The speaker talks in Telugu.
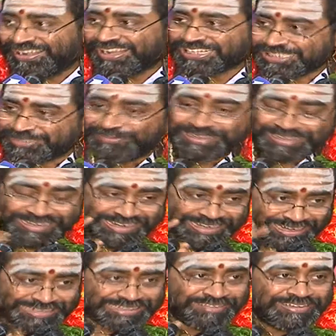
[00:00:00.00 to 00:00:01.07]
లక్ష్మి అంటే
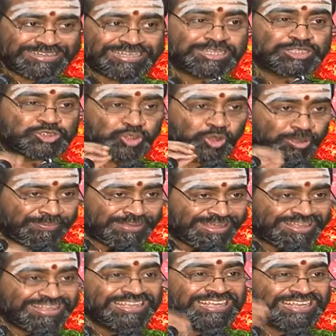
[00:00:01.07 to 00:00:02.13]
ఇక్కడ అర్థం ఏంటంటే శోభ
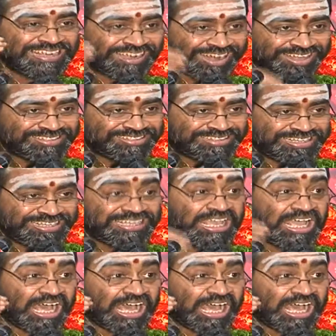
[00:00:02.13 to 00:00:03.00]
కాంతి